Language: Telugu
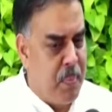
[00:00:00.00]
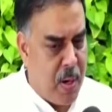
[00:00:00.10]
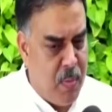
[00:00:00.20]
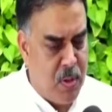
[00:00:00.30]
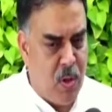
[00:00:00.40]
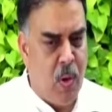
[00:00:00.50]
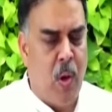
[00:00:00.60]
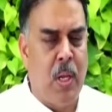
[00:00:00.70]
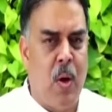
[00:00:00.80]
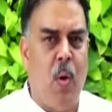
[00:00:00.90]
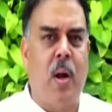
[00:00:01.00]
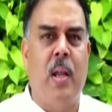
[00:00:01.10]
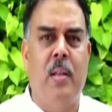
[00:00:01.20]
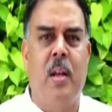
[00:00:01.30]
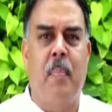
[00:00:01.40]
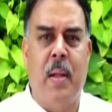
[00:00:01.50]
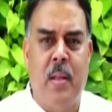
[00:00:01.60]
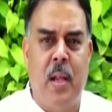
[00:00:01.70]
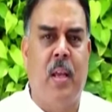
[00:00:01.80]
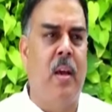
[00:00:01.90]
ప్రభుత్వంలో ఉన్న ఒక్కరిద్దరు
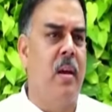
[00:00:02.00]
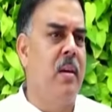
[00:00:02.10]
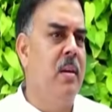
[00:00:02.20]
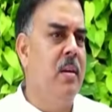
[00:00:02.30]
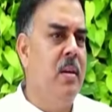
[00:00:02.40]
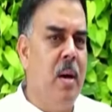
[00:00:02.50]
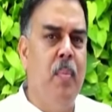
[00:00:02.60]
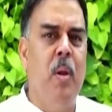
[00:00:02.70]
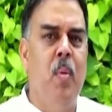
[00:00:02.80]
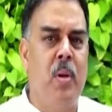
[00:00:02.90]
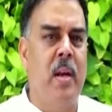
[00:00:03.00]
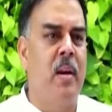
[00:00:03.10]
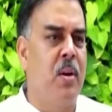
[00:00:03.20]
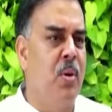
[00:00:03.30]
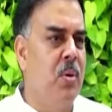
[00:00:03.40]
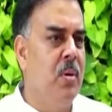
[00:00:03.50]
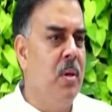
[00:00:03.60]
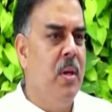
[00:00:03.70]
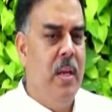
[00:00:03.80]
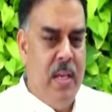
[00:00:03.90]
పెద్దలకే డబ్బులు ముట్టేటట్టు
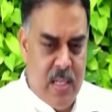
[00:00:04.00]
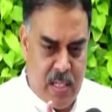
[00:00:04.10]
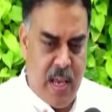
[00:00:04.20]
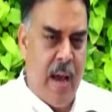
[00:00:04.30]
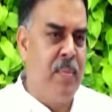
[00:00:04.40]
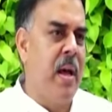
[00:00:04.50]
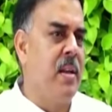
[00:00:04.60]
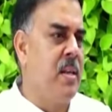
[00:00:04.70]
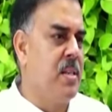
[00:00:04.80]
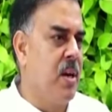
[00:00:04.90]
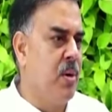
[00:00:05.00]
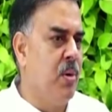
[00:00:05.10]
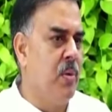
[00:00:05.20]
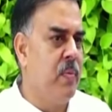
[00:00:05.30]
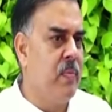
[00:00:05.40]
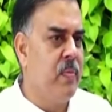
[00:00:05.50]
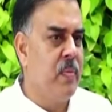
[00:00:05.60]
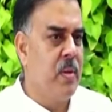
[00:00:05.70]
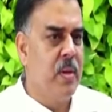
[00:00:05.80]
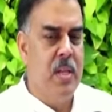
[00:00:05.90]
ఈ స్కామ్ తయారు చేశారు
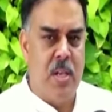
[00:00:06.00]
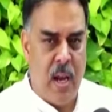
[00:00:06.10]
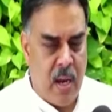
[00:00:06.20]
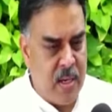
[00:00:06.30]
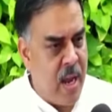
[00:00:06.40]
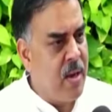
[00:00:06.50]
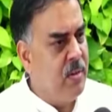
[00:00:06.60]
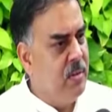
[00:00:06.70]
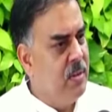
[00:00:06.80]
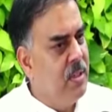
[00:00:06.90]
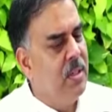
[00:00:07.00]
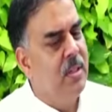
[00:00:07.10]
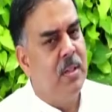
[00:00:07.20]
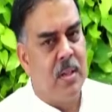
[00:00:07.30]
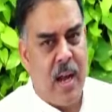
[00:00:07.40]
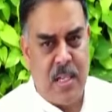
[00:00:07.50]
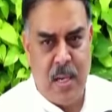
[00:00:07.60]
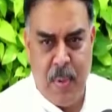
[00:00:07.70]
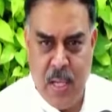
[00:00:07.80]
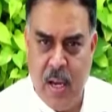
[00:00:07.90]
ఇది చాలా అన్యాయం రాష్ట్ర
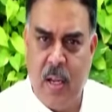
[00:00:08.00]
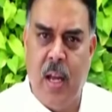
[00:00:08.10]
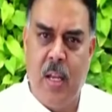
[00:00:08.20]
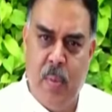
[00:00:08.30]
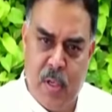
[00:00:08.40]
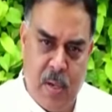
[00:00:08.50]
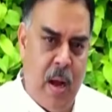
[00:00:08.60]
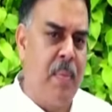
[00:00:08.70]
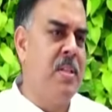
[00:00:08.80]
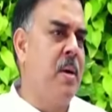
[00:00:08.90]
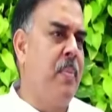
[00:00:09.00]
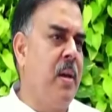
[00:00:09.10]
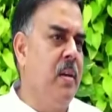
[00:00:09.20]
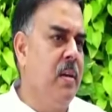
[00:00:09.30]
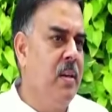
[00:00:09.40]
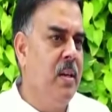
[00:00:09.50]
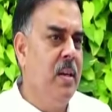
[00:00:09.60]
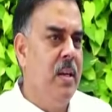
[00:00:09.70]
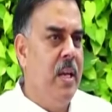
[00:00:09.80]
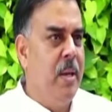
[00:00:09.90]
ప్రజానికానికి మీరు క్షమాపణ చెప్పాలి
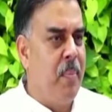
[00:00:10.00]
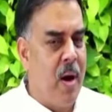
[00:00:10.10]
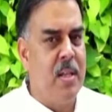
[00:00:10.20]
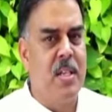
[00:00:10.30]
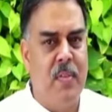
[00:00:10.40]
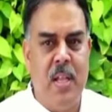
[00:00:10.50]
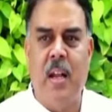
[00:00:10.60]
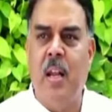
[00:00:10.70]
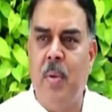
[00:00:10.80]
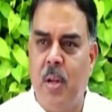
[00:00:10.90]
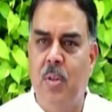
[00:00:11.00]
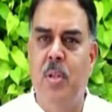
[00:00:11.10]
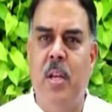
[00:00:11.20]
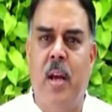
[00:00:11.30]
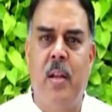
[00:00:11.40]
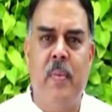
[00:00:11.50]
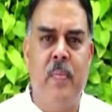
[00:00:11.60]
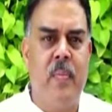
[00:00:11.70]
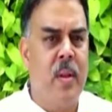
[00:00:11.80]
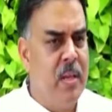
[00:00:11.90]
ఈ పాలసీ విధానాన్ని మీరు రద్దు చేయాలి
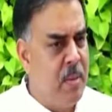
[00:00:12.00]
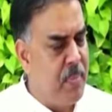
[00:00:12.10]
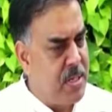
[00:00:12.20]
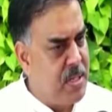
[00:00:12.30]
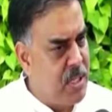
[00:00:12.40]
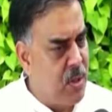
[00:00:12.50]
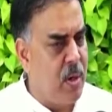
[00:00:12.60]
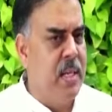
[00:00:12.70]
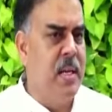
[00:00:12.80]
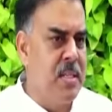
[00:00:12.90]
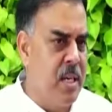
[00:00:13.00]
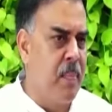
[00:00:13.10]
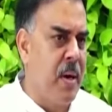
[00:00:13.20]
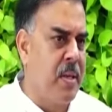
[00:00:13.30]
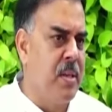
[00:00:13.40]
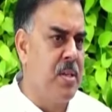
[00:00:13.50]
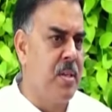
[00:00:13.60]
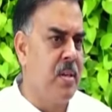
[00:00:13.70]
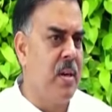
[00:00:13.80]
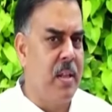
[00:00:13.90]
నేను ప్రశ్నించేది ఒకటే జనసేన పార్టీ నుంచి
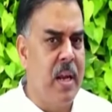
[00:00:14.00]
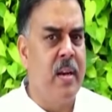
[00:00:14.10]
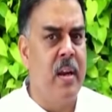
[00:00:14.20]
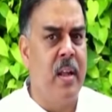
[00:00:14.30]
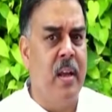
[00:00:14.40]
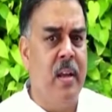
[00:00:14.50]
అదేంటంటే